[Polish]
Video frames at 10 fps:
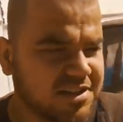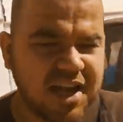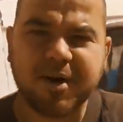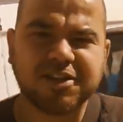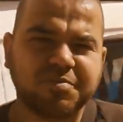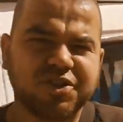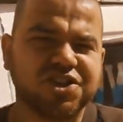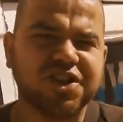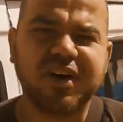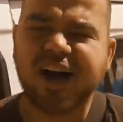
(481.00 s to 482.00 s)
Nie ma co
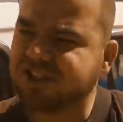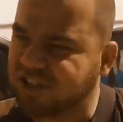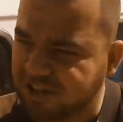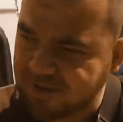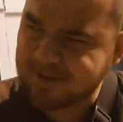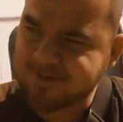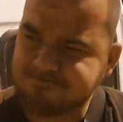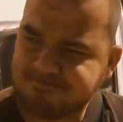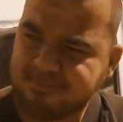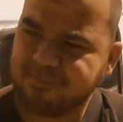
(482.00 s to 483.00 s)
przeżywać.
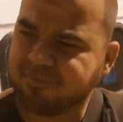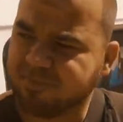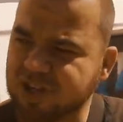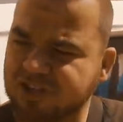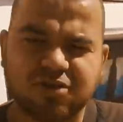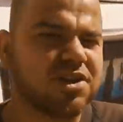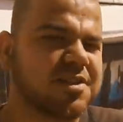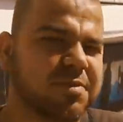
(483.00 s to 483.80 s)
Nic tu nie